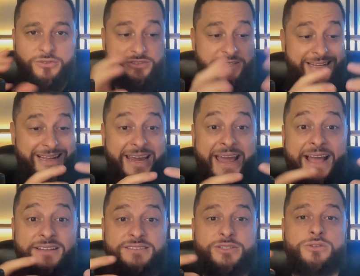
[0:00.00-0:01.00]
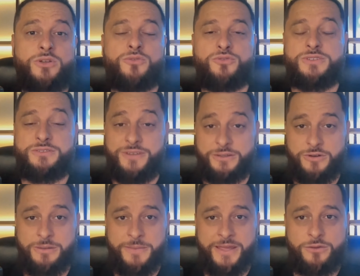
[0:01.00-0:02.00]
você cresce o teu
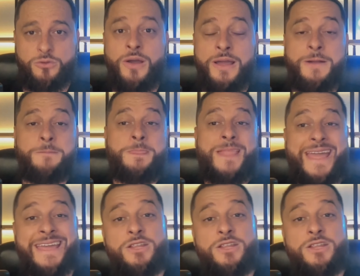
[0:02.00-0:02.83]
faturamento em